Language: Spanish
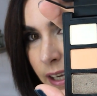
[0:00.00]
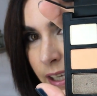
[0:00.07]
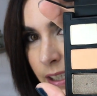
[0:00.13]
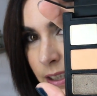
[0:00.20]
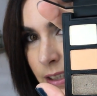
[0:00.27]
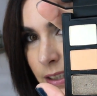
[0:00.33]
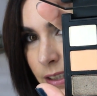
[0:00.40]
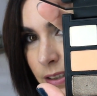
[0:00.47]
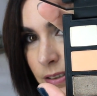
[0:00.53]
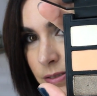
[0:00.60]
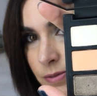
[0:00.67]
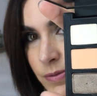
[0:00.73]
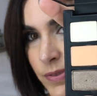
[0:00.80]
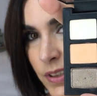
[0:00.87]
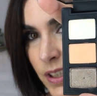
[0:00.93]
esta,
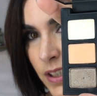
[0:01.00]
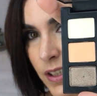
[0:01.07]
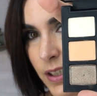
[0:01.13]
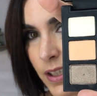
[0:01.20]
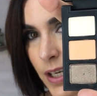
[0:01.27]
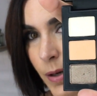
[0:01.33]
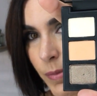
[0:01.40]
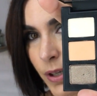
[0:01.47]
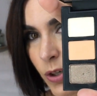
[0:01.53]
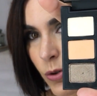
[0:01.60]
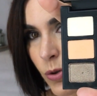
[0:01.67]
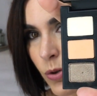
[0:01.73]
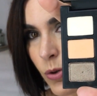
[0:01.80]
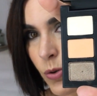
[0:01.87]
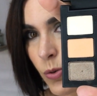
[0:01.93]
la
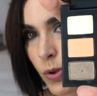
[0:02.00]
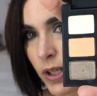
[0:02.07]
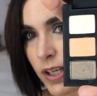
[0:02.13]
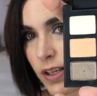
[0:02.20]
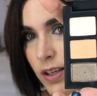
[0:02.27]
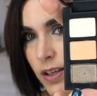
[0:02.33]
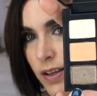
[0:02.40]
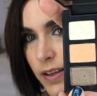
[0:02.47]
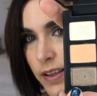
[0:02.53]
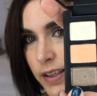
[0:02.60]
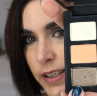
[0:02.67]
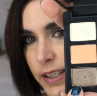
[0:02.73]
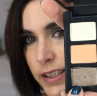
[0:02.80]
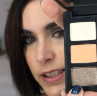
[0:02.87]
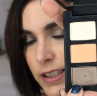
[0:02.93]
marrón oscura
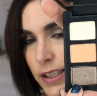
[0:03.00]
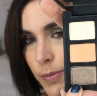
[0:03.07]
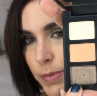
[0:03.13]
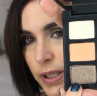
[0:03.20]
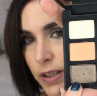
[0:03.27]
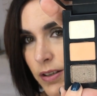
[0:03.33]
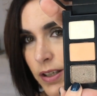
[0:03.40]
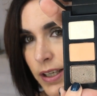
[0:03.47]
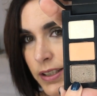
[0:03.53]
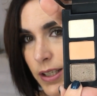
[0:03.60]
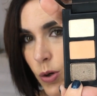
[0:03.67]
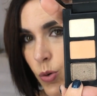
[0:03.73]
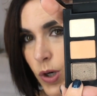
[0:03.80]
y esta también. Esas